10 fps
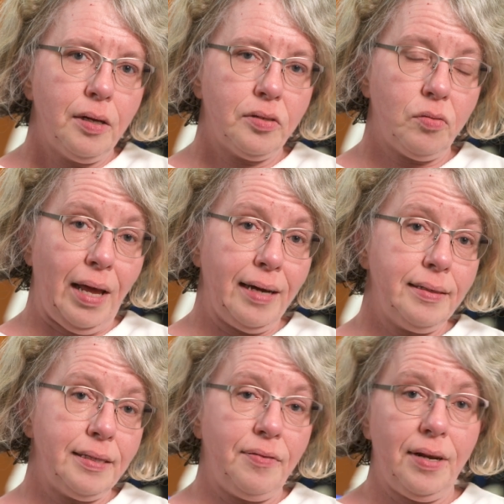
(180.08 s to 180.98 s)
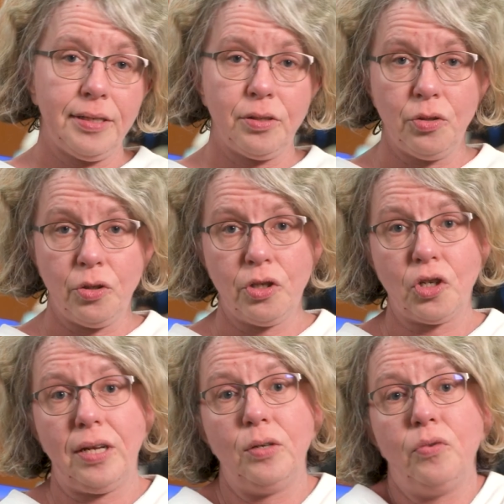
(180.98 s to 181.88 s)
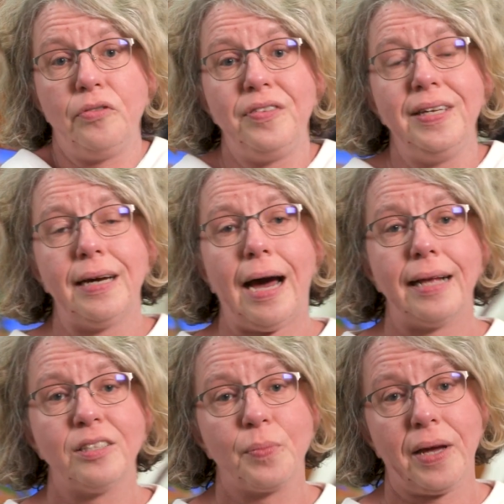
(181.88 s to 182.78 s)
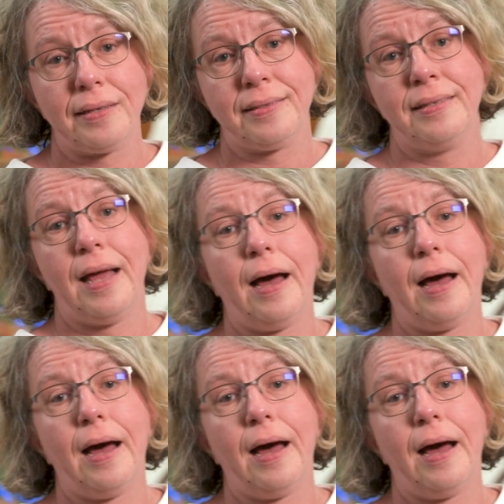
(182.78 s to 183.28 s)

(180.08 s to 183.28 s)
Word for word: Solange ich vielleicht in Deutschland nur vier Arztpraxen